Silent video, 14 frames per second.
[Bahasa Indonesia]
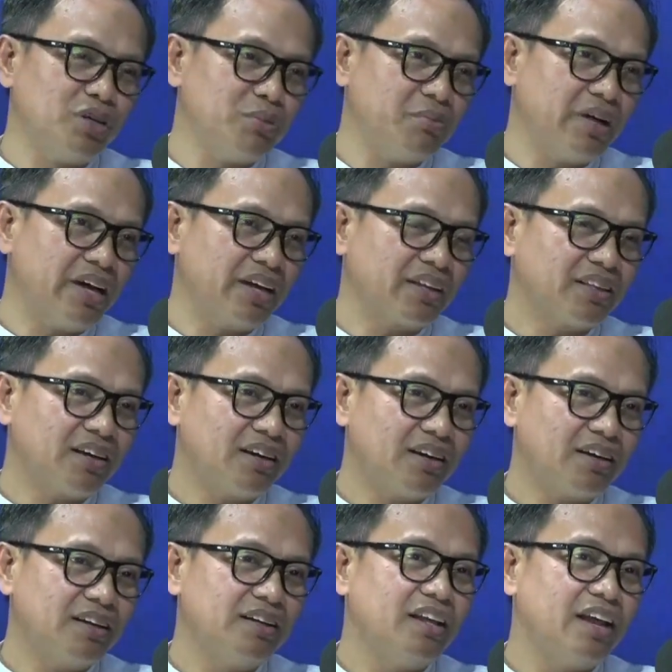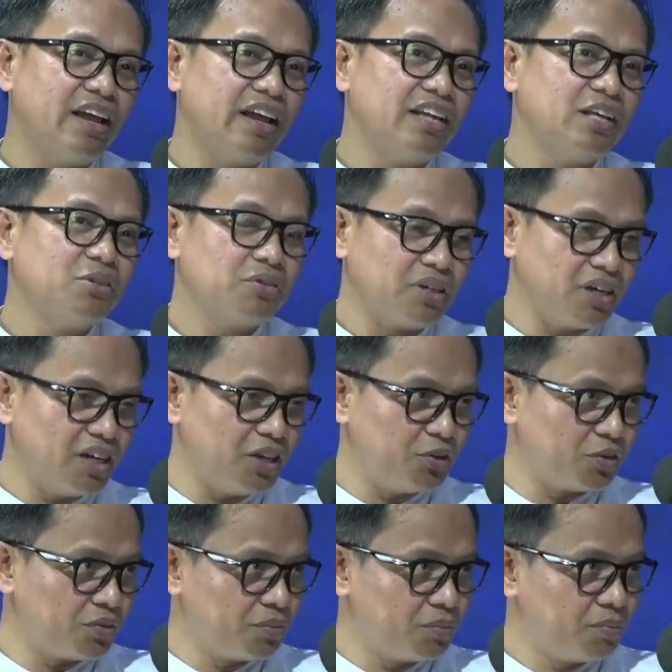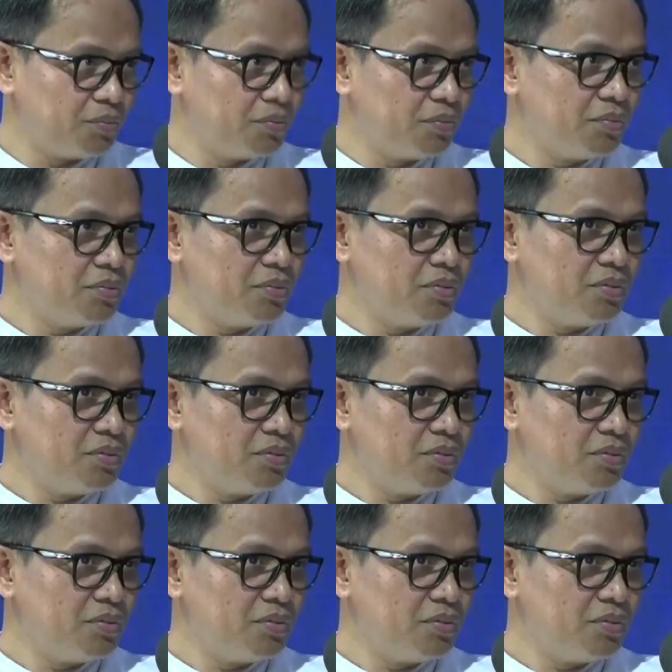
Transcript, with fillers: hektar nilainya tuh triliun mm -hmm.